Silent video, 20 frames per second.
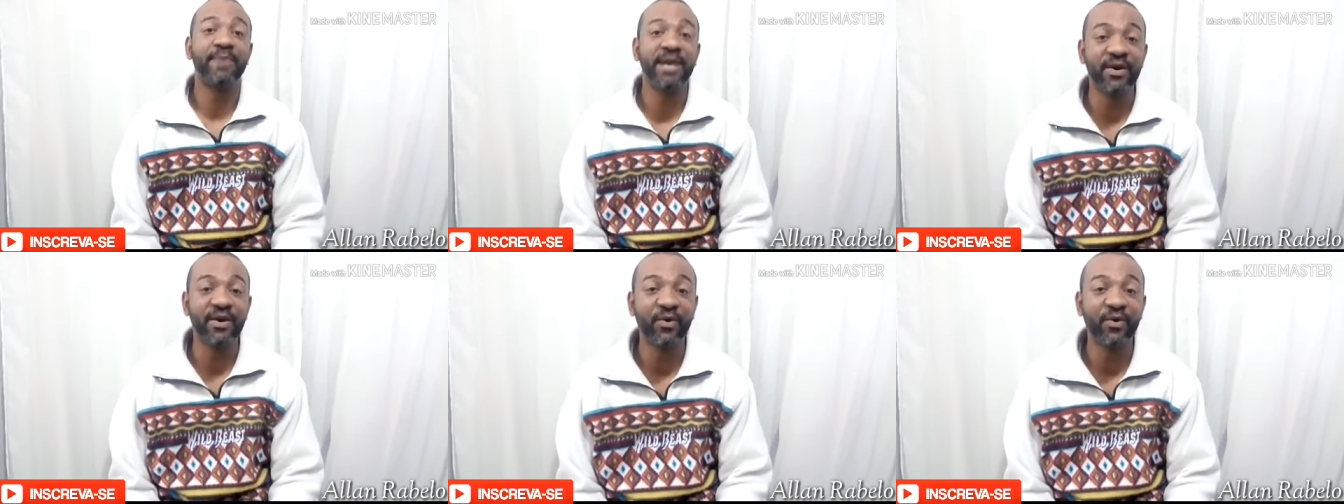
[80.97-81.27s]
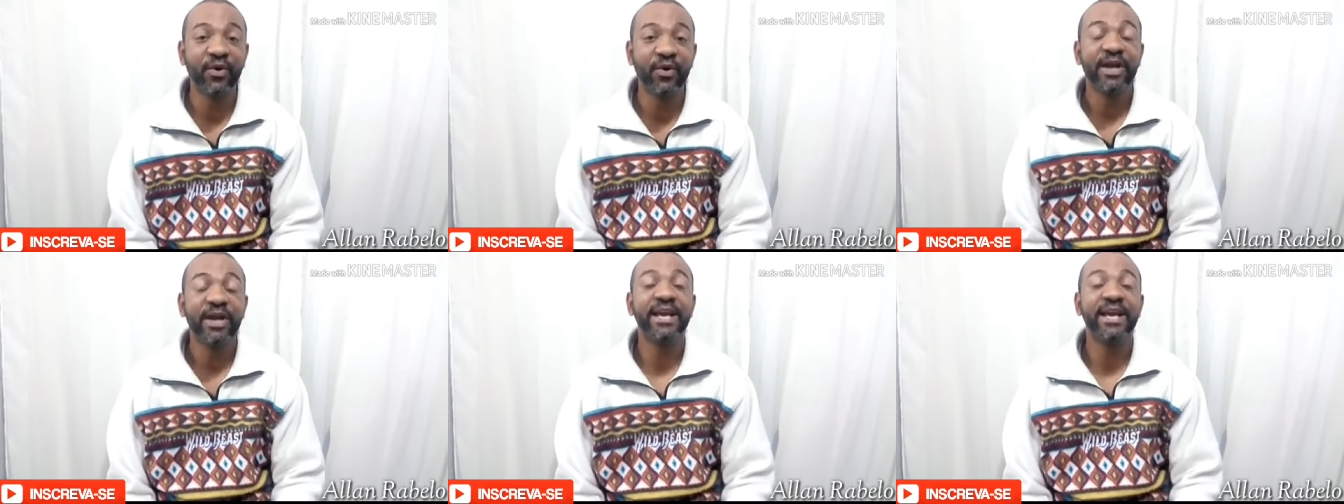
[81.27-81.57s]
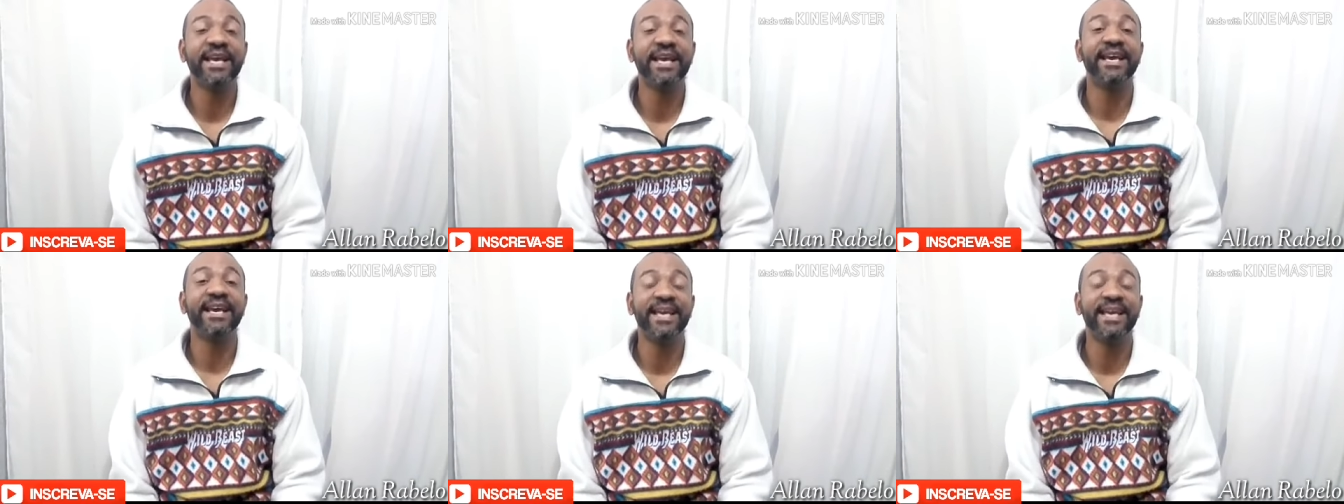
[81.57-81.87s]

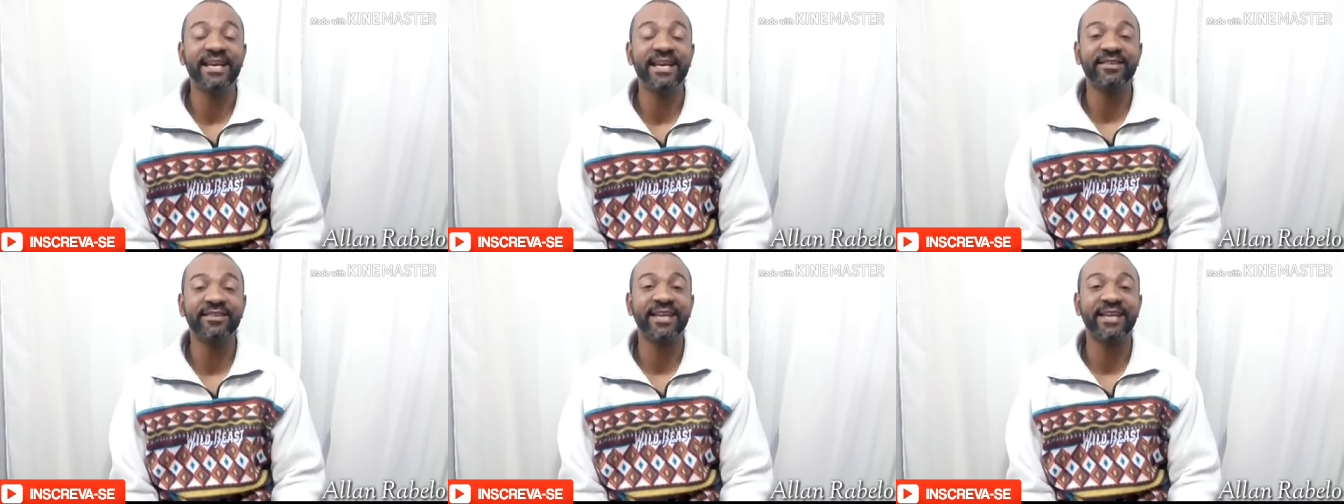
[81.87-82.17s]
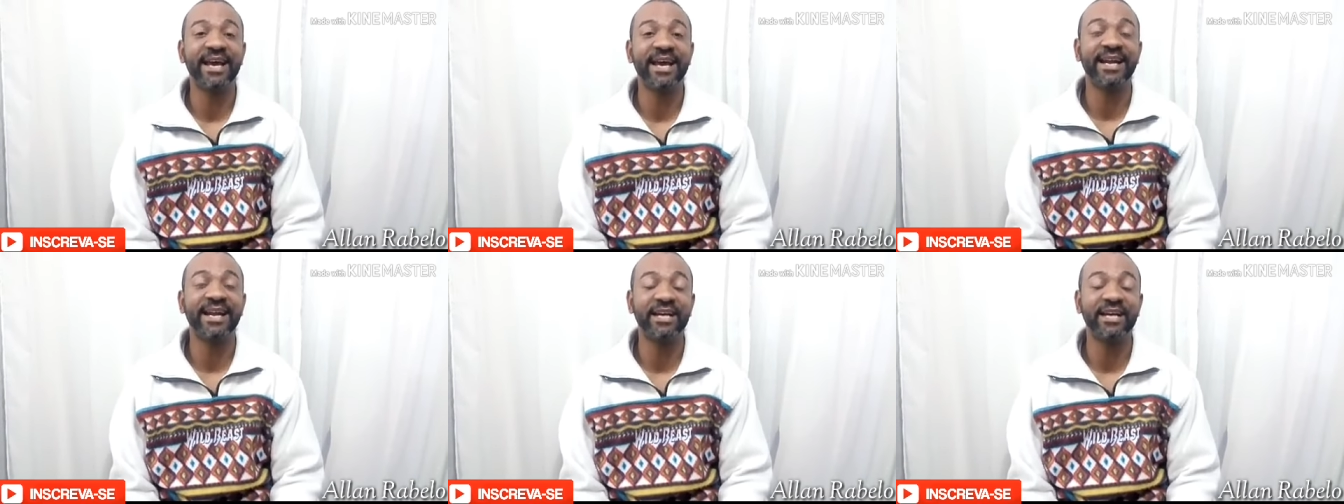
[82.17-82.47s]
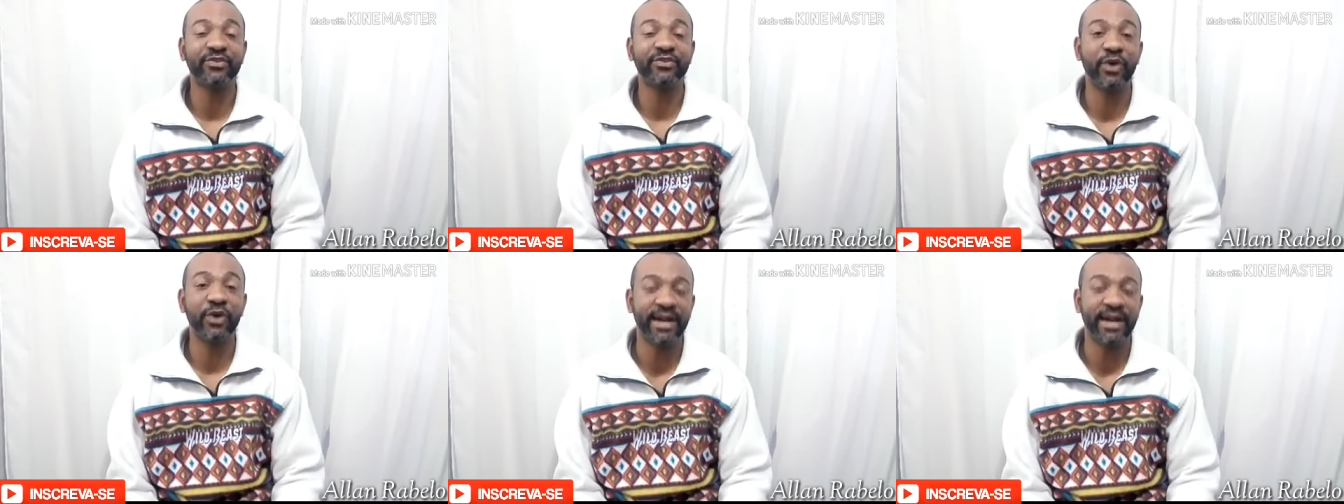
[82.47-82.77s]
Flamengo e
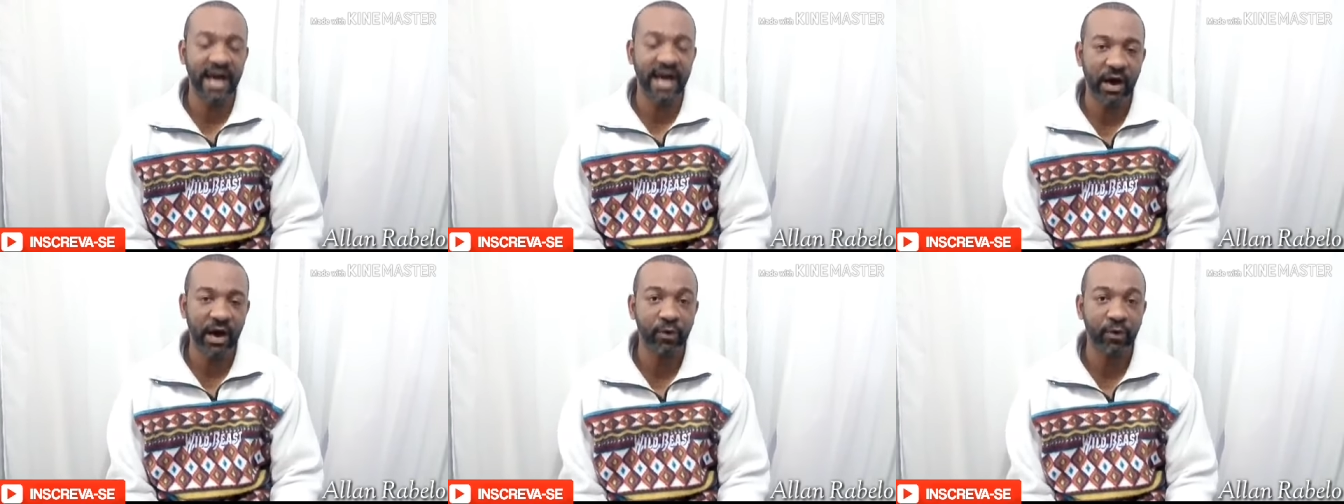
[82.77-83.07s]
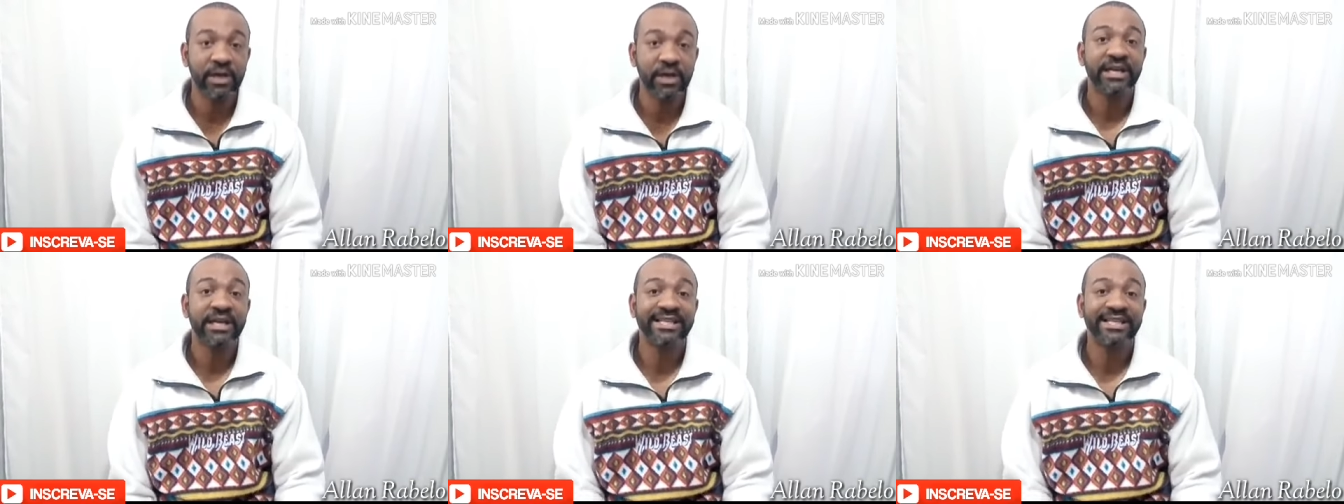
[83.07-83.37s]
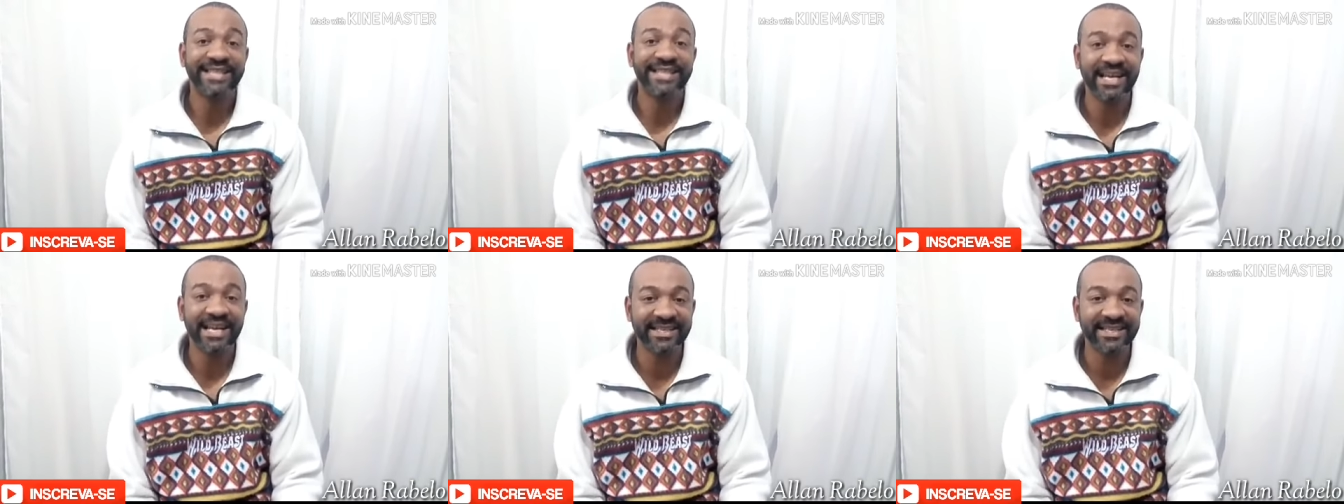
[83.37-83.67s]

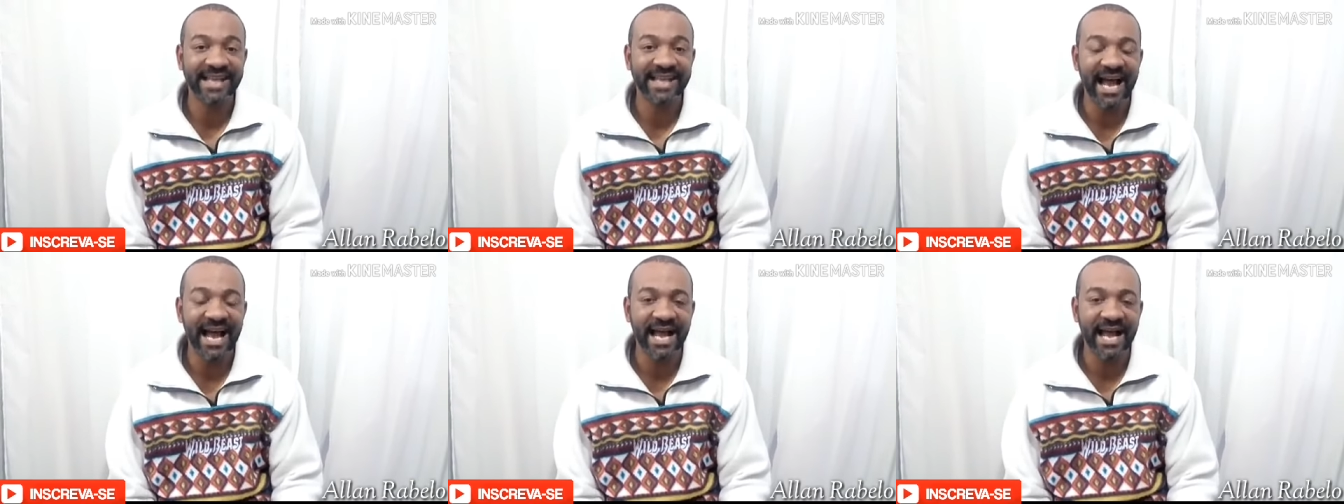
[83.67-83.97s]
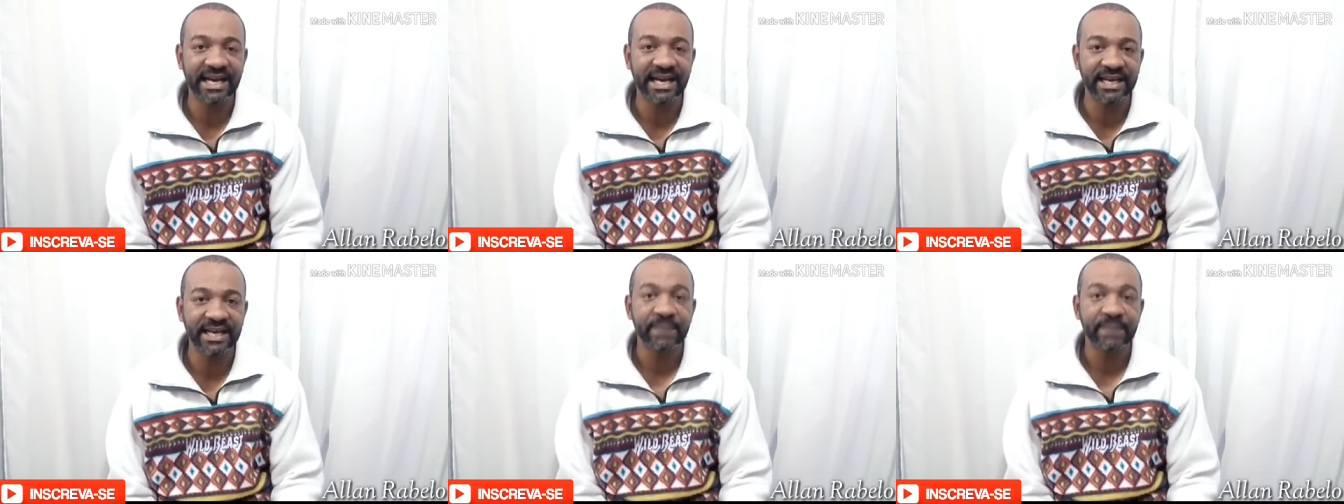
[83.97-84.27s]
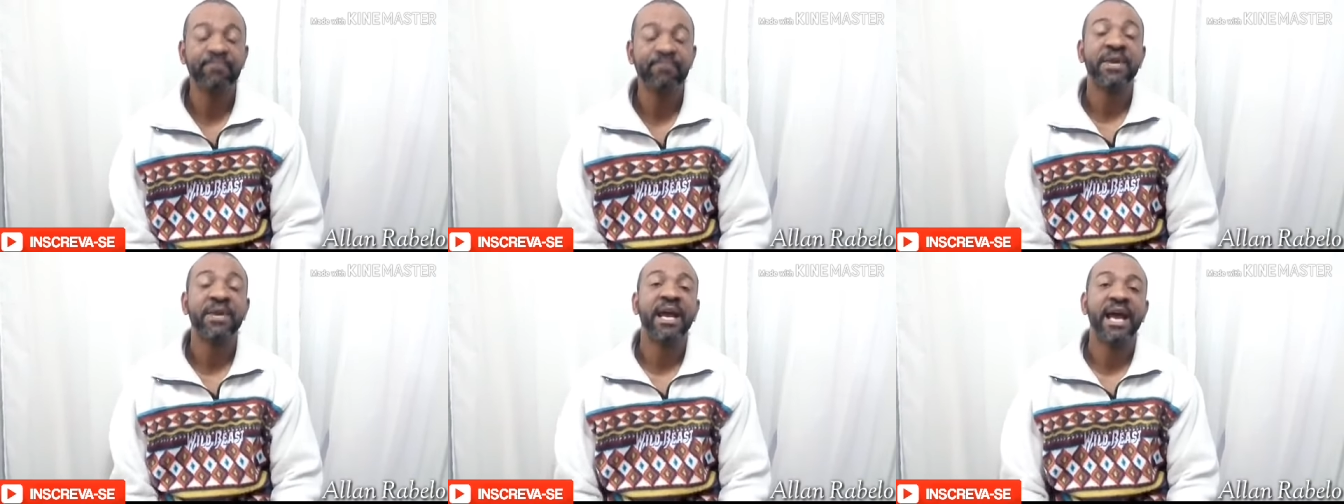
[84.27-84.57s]
Internacional.
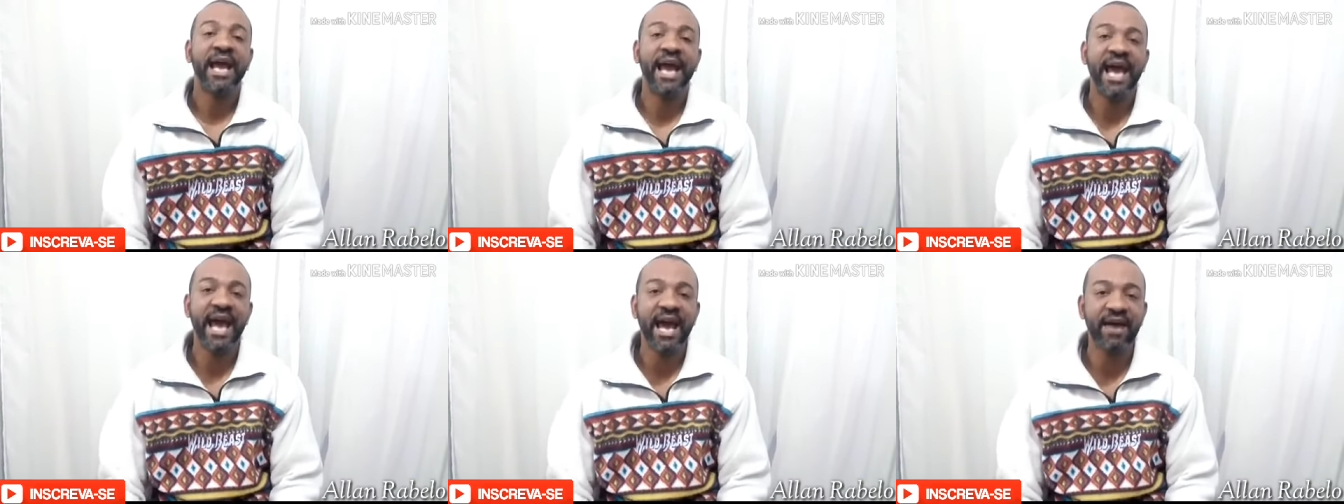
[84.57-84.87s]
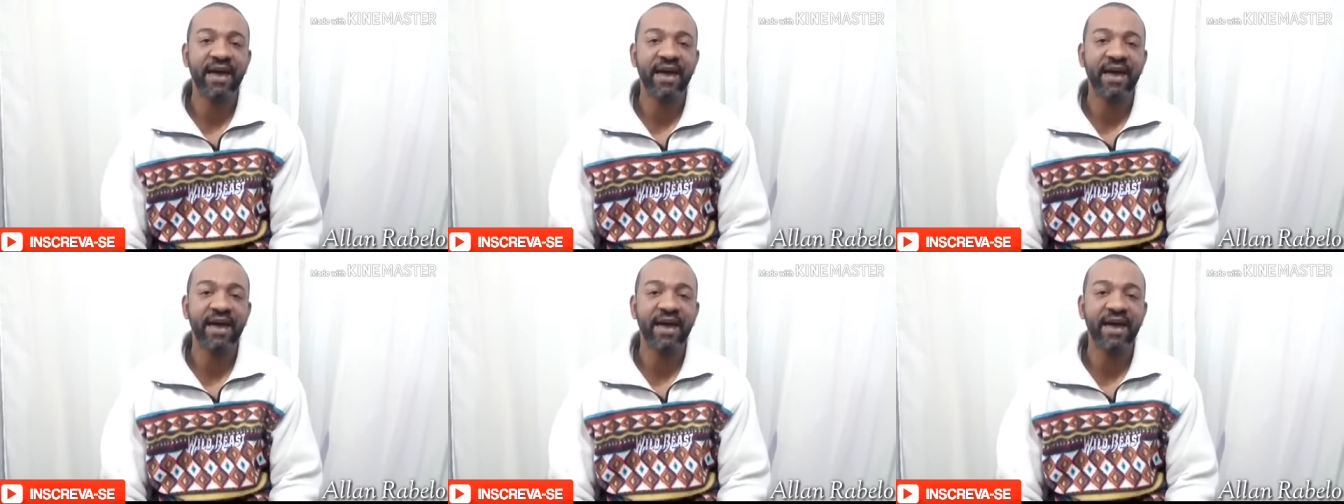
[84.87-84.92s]
Detalhe: